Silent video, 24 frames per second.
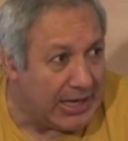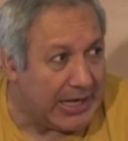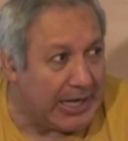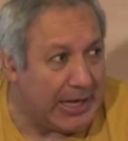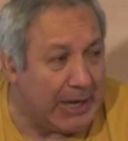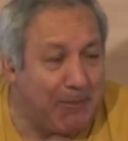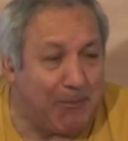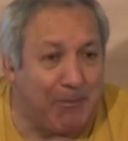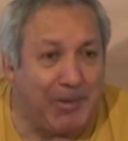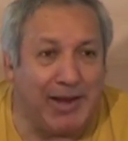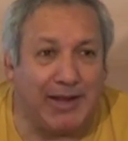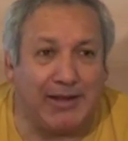
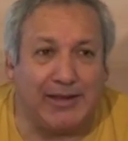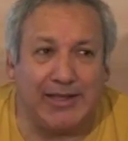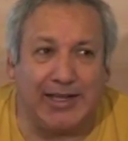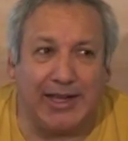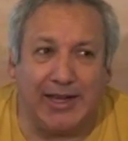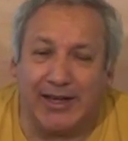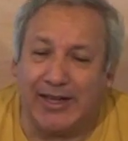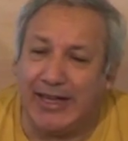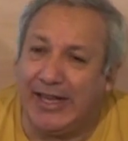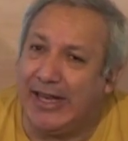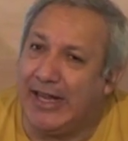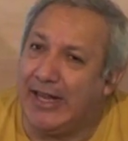Y
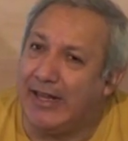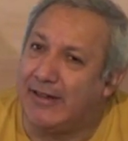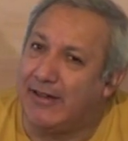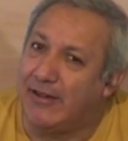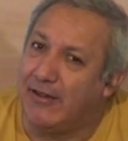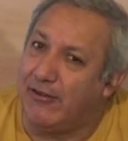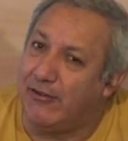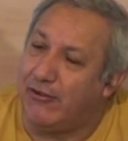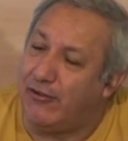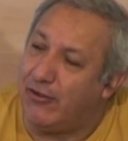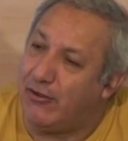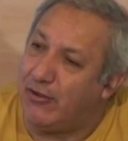plantear que la
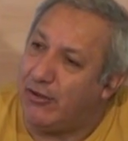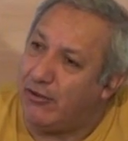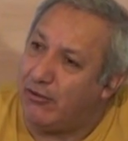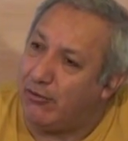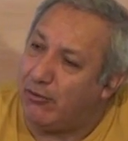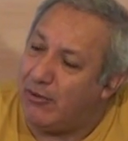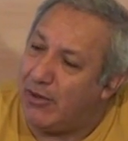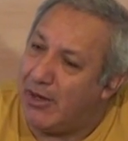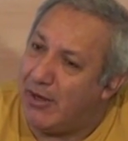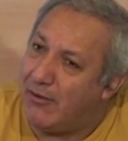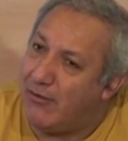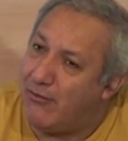atención es
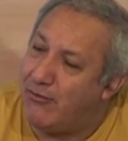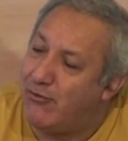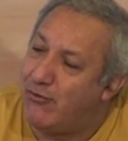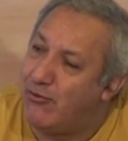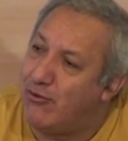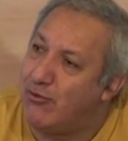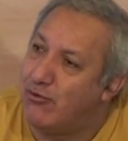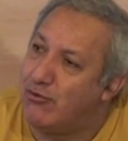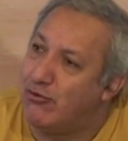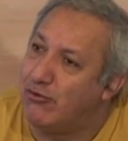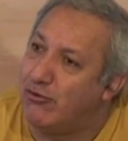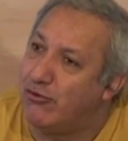una
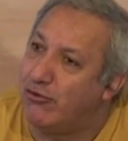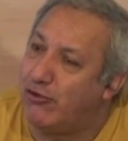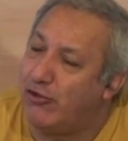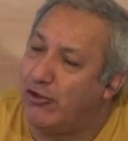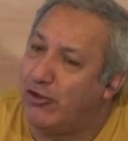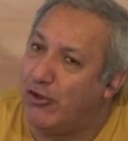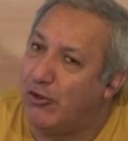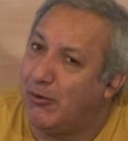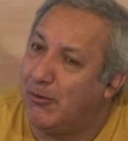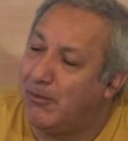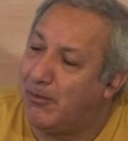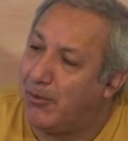
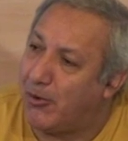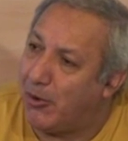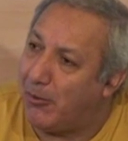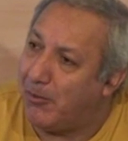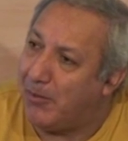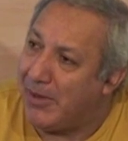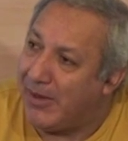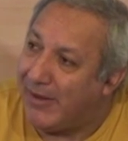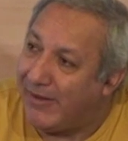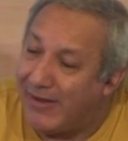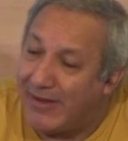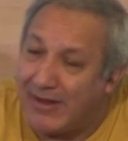función
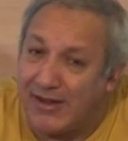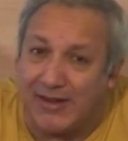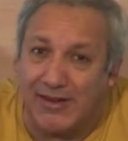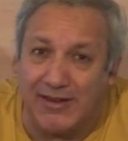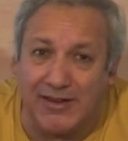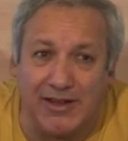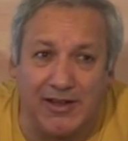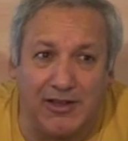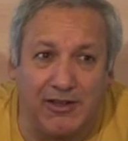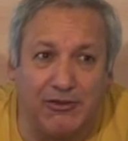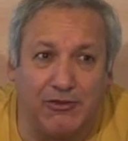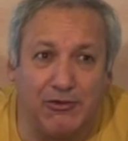propia de
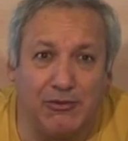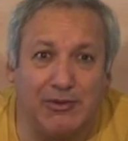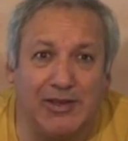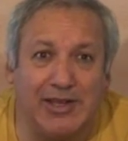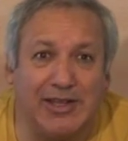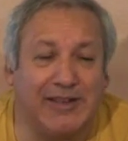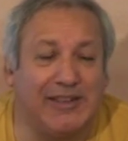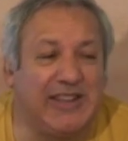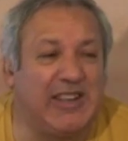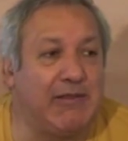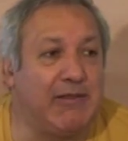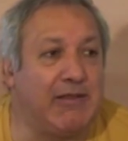ella, es
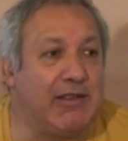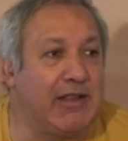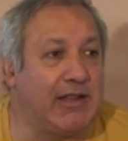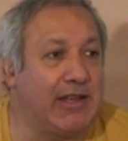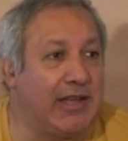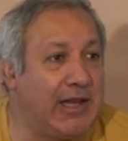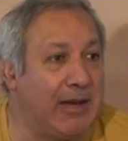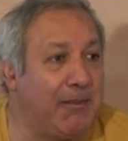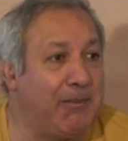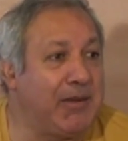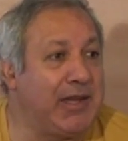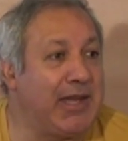una actividad
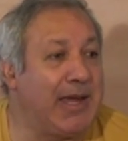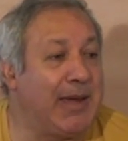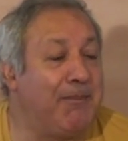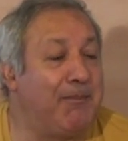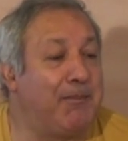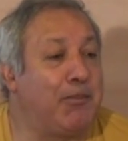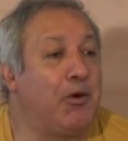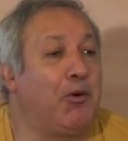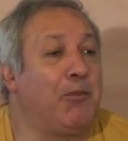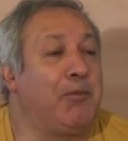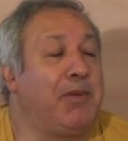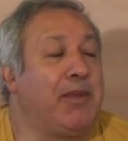dinámica
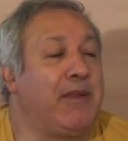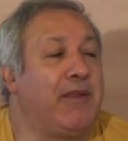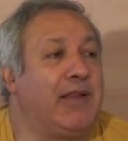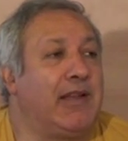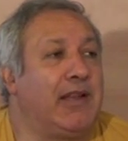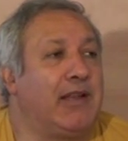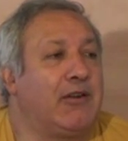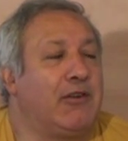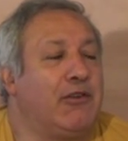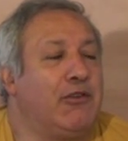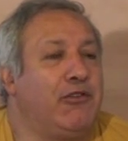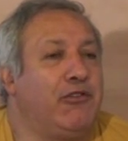propia de
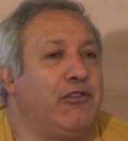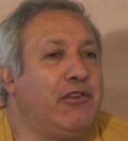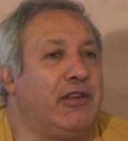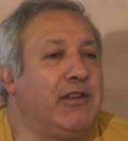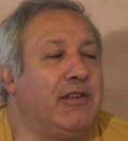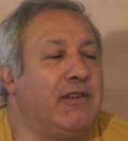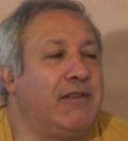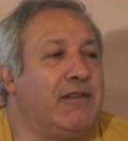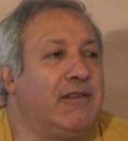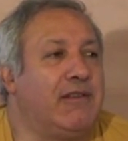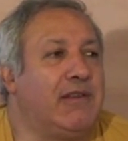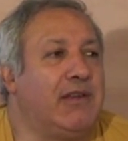la
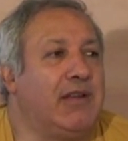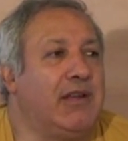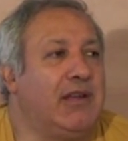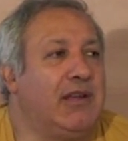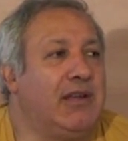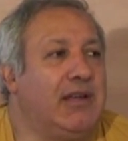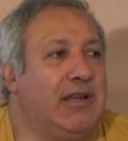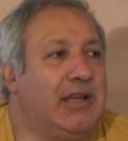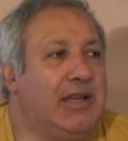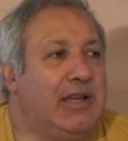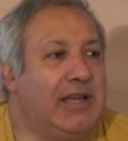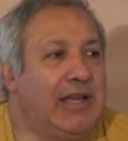conciencia,
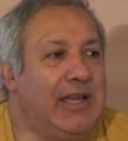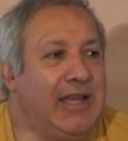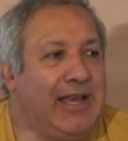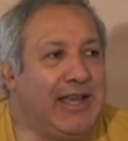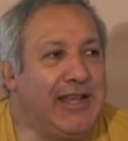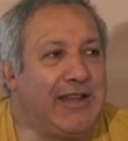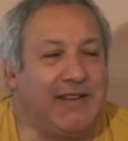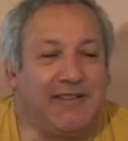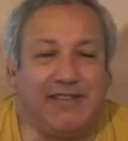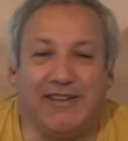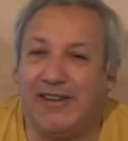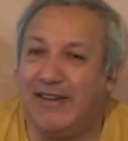
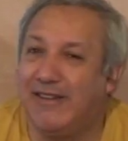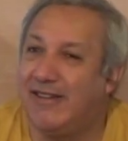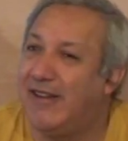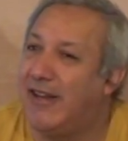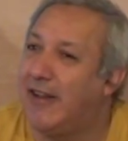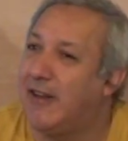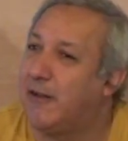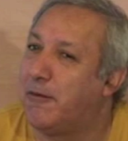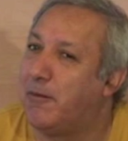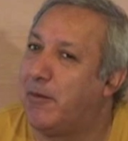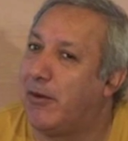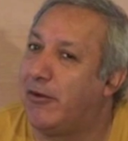es decir, es el
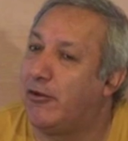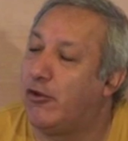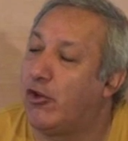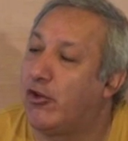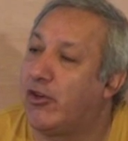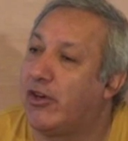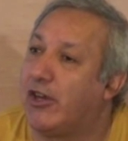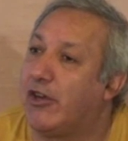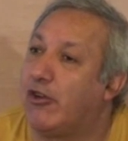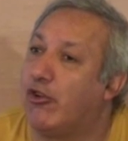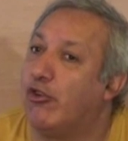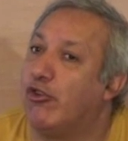aspecto
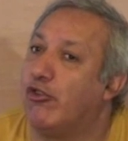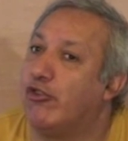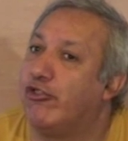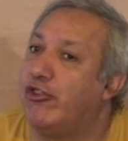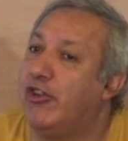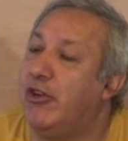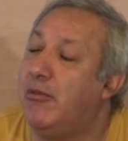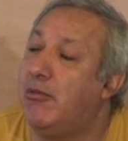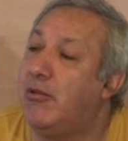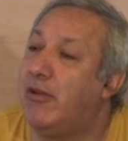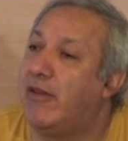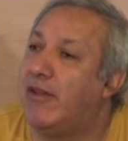
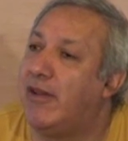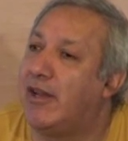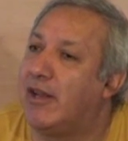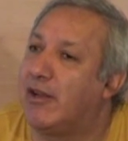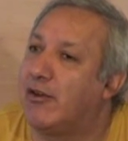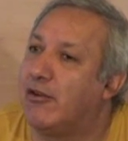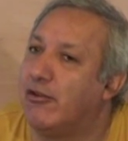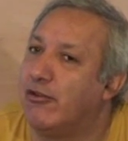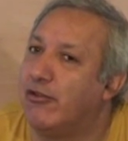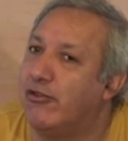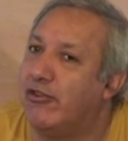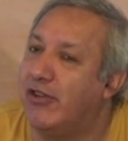reconocible de la
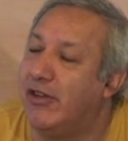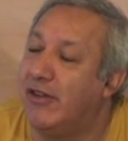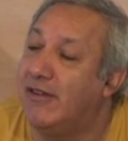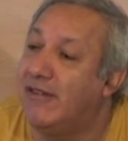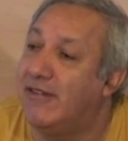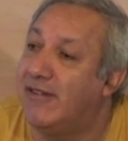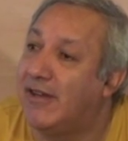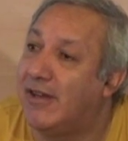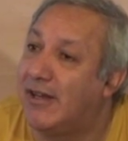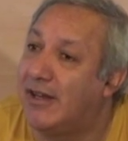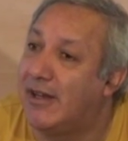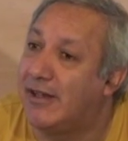
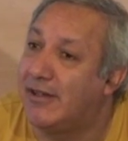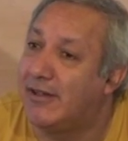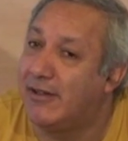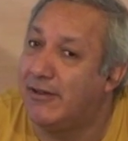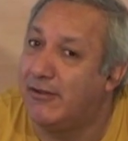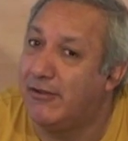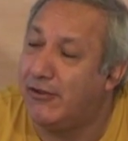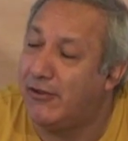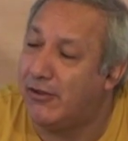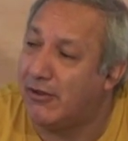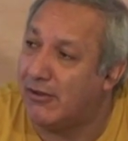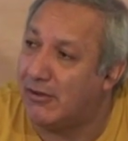conciencia, la
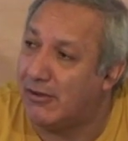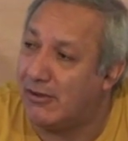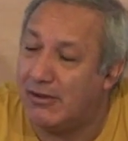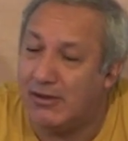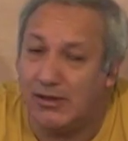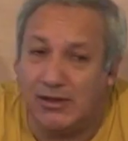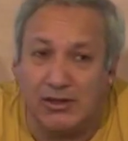atención.